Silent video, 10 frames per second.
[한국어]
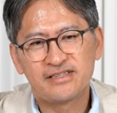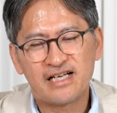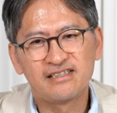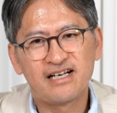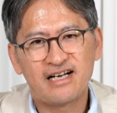
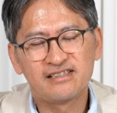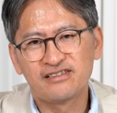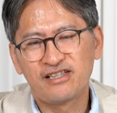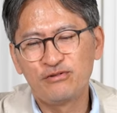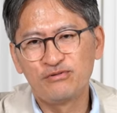작은
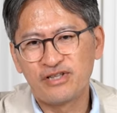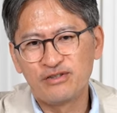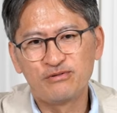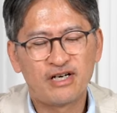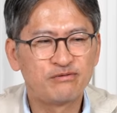강아지를 키우
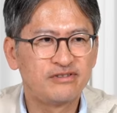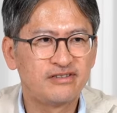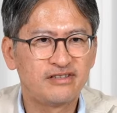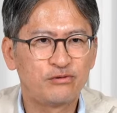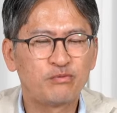데리고 가고
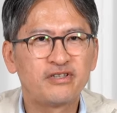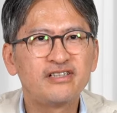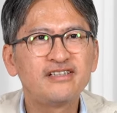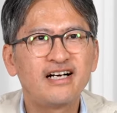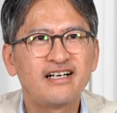있는데 좀
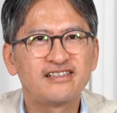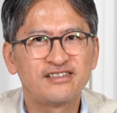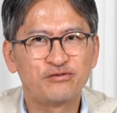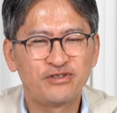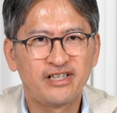큰
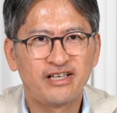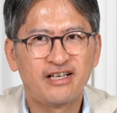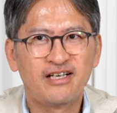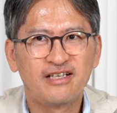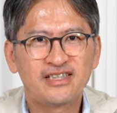강아지
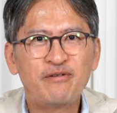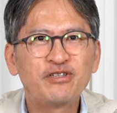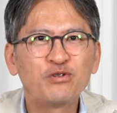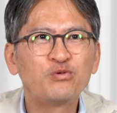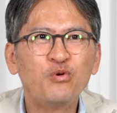중에
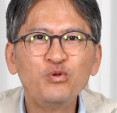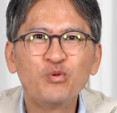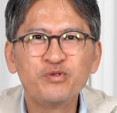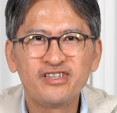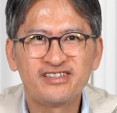사회성 좋은
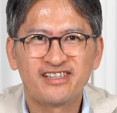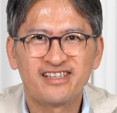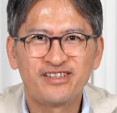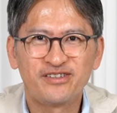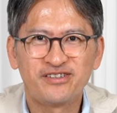놈들
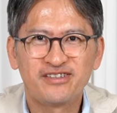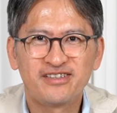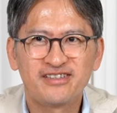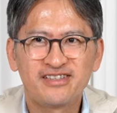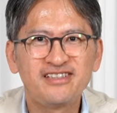있잖아요.
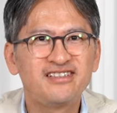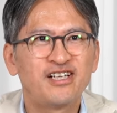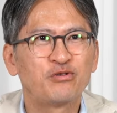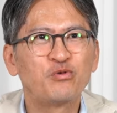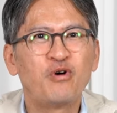
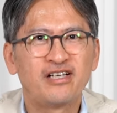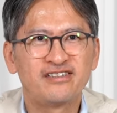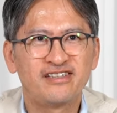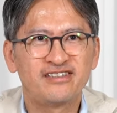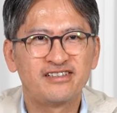친근한 거
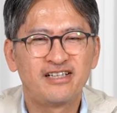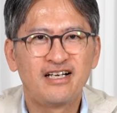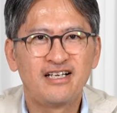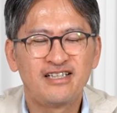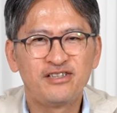좋아하는 애들.
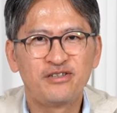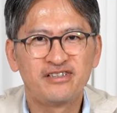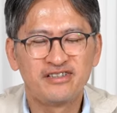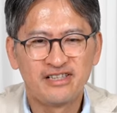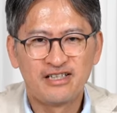이런
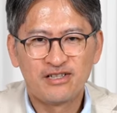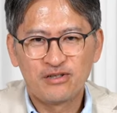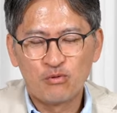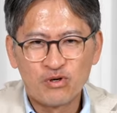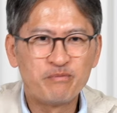애들이
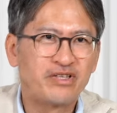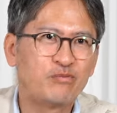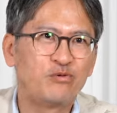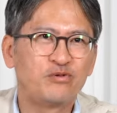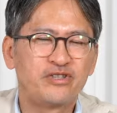오랜만에
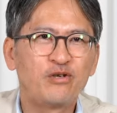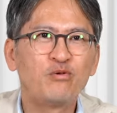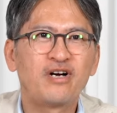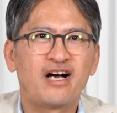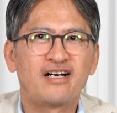보는
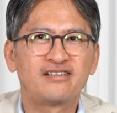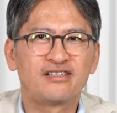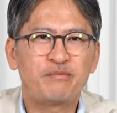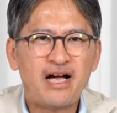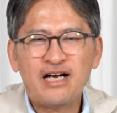새로운
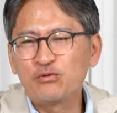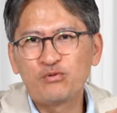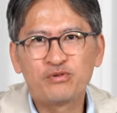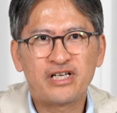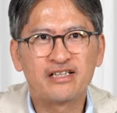강아지에서 막
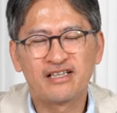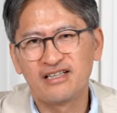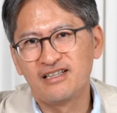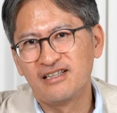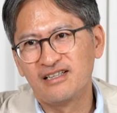자기가
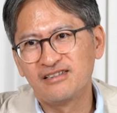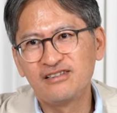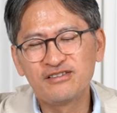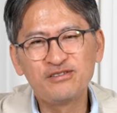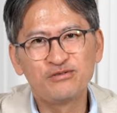
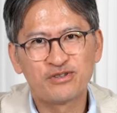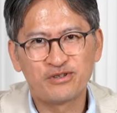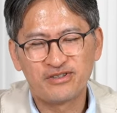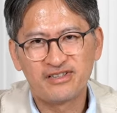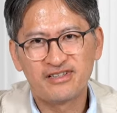끈을
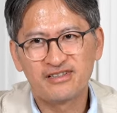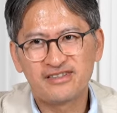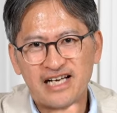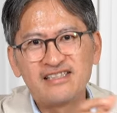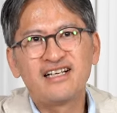끌고서 그
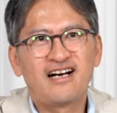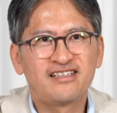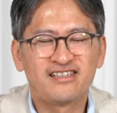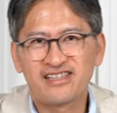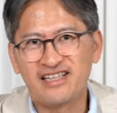작은
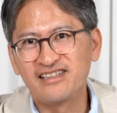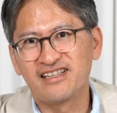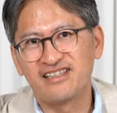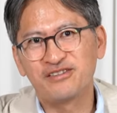강아지한테 갈 때가